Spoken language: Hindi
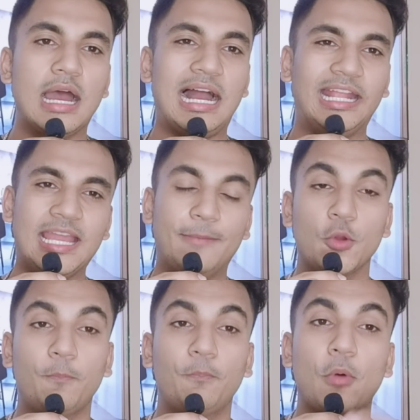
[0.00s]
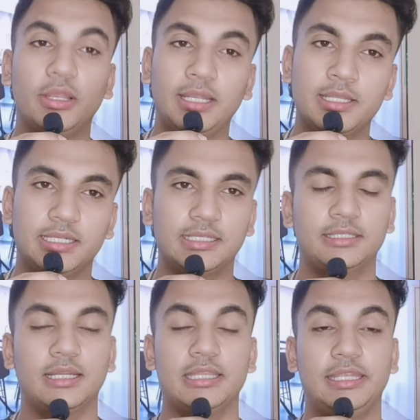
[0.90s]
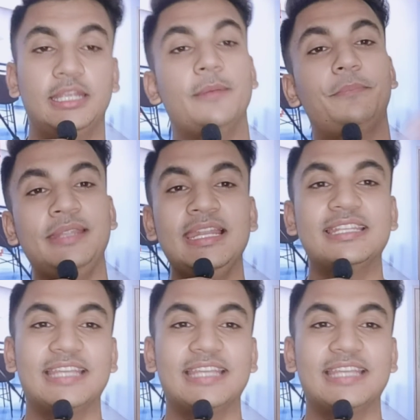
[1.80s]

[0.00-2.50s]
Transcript: आगे आपको पोलैंड सेटल कर देगी कंपनी ले